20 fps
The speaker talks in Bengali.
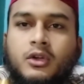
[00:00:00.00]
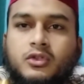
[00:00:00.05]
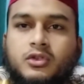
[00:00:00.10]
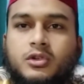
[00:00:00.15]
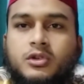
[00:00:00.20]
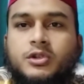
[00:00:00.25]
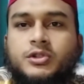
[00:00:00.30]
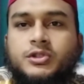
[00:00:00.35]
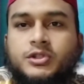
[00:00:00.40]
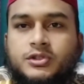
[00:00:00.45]
তো
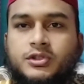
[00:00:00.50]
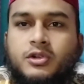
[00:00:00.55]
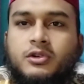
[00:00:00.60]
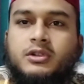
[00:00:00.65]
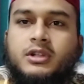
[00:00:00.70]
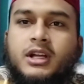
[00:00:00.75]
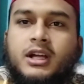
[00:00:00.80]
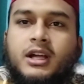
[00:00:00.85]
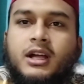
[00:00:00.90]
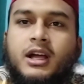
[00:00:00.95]
দর্শক
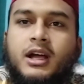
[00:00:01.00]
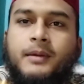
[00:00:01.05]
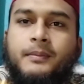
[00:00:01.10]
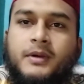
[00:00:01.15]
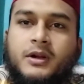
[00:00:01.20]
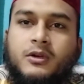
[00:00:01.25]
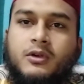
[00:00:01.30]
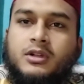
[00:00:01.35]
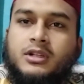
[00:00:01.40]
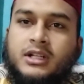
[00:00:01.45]
শ্রোতা
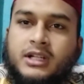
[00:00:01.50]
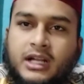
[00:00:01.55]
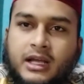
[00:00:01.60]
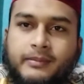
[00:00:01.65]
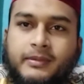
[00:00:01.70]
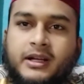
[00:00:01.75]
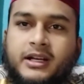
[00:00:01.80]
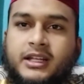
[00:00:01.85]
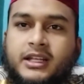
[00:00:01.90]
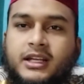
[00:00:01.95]
আমরা কথা না
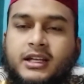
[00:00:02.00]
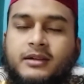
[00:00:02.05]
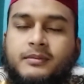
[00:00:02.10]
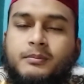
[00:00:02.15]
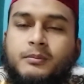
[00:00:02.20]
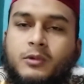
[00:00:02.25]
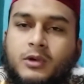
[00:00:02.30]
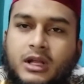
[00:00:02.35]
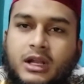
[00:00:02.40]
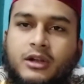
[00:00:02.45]
বাড়িয়ে
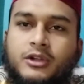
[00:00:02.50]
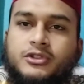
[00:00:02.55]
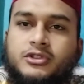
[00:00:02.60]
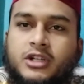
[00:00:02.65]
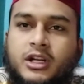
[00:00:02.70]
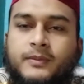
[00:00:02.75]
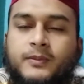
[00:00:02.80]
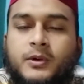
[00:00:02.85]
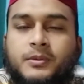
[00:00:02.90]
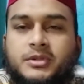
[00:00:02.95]
মূল
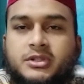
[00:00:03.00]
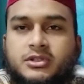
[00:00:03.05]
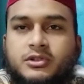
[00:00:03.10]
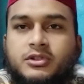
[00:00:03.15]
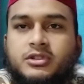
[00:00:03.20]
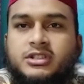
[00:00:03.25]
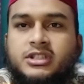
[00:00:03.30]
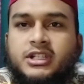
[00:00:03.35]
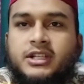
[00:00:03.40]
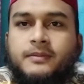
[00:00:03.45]
আলোচনায় প্রবেশ
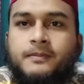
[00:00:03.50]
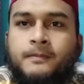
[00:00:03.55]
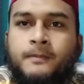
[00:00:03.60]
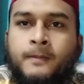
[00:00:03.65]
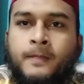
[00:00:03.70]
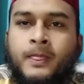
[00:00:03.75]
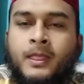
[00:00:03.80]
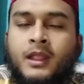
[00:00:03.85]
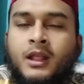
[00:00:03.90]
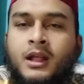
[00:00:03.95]
করছি
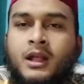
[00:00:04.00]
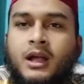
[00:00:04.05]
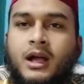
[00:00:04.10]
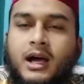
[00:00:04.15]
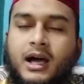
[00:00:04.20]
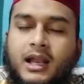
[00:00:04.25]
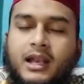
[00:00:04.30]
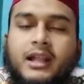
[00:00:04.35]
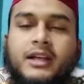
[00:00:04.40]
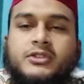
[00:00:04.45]

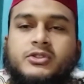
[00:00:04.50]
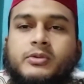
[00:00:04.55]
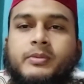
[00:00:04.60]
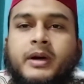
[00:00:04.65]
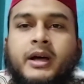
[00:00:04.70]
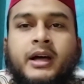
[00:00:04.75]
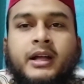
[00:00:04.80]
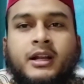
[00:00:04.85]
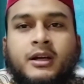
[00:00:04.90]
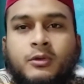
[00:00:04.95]
আল্লাহ
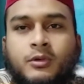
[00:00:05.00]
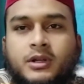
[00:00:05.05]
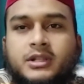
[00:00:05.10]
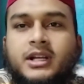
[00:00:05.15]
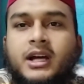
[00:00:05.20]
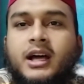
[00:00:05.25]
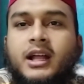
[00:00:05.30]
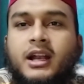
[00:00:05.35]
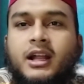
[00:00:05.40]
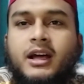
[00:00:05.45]
সুবহান হুয়া
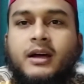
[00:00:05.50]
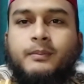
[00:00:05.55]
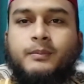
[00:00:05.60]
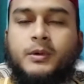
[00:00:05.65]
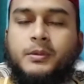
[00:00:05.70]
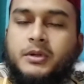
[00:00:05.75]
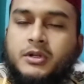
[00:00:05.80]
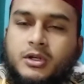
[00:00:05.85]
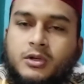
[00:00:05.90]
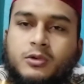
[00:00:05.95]
তাআলা
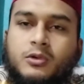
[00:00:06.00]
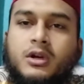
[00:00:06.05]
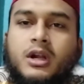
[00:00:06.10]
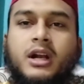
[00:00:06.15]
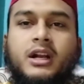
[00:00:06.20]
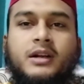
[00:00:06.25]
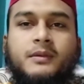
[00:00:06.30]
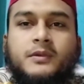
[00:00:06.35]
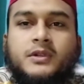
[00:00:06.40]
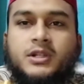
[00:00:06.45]
পবিত্র
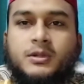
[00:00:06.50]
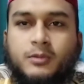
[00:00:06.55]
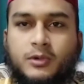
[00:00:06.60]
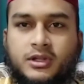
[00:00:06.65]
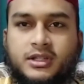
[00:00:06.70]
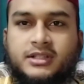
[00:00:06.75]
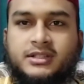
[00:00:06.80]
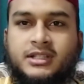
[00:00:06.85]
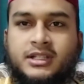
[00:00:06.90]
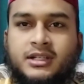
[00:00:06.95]
কোরআনের মধ্যে
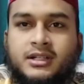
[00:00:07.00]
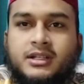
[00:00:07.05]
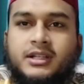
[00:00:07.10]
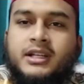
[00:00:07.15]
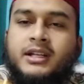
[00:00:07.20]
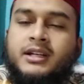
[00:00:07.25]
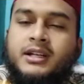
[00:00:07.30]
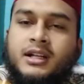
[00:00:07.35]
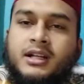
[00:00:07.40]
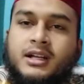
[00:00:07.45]
বলতেছেন
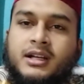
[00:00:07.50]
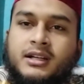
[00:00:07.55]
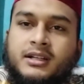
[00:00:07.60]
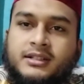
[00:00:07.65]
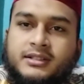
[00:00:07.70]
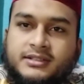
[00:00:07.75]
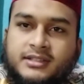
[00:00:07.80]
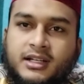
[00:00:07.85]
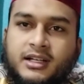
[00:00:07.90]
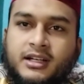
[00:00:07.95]
ইন্না
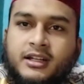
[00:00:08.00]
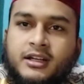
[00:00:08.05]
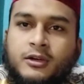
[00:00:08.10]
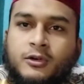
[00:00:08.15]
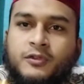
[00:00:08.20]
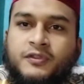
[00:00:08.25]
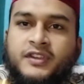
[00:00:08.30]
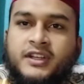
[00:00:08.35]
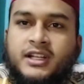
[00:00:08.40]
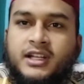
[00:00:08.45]

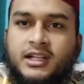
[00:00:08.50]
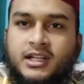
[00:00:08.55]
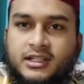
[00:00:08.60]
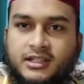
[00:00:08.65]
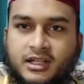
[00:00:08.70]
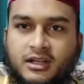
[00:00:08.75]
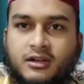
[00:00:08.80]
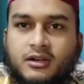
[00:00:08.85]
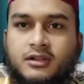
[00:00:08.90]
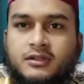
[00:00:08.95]
আনজালনাহু ফি
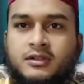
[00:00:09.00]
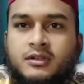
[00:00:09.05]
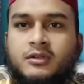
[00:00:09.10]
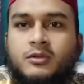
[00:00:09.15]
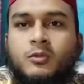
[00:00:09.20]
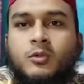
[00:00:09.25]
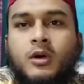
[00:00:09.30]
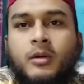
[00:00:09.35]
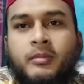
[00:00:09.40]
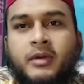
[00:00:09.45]
লাইলাতিল কদর
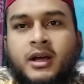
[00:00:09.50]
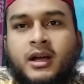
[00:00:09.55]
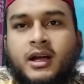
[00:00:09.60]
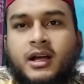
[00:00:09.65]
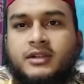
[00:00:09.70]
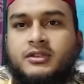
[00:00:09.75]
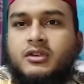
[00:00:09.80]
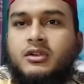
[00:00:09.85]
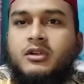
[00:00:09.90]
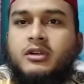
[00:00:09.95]
ওয়া মা
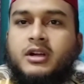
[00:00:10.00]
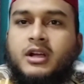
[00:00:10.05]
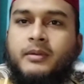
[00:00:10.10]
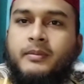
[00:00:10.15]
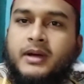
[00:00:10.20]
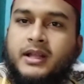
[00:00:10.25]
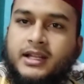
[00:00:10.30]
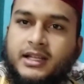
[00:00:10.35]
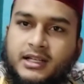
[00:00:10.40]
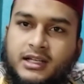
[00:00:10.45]
আদরাকা
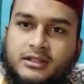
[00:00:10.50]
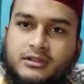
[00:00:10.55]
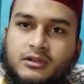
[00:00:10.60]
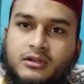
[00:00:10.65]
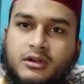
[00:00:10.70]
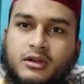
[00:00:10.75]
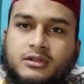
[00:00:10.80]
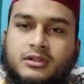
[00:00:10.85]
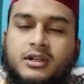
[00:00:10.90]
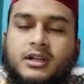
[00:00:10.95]
মা
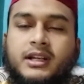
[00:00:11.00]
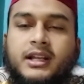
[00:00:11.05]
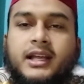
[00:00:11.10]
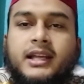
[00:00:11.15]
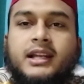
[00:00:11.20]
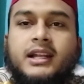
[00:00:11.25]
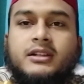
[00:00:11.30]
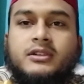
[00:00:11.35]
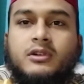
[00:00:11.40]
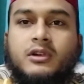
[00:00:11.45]
লাইলাতুল কদর
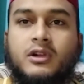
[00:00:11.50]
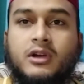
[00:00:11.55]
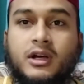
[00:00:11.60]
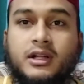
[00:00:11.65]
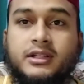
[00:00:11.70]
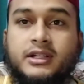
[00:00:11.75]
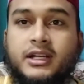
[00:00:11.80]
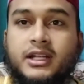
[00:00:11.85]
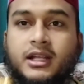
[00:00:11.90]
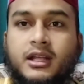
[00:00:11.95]
লাইলাতুল
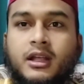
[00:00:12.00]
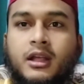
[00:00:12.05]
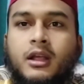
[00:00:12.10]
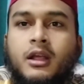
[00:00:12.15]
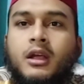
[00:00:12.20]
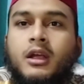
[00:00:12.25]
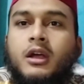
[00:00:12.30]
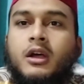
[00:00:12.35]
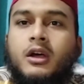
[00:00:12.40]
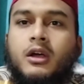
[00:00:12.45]
কদরি
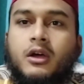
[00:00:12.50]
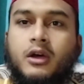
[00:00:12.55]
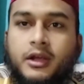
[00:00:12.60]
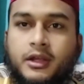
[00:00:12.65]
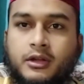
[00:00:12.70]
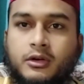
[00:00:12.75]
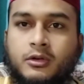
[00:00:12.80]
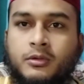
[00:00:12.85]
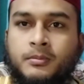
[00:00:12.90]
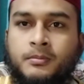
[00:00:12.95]

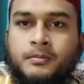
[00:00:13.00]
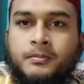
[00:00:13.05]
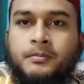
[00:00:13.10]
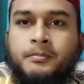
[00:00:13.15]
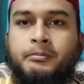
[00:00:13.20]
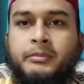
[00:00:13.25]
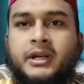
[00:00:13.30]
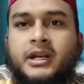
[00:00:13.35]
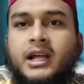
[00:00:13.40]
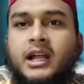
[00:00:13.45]
খায়রুম
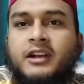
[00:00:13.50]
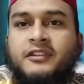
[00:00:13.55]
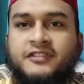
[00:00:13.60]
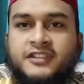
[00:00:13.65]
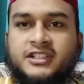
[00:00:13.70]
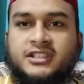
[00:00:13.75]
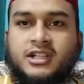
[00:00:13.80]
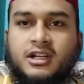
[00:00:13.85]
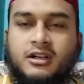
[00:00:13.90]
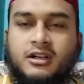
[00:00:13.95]
মিন আলফি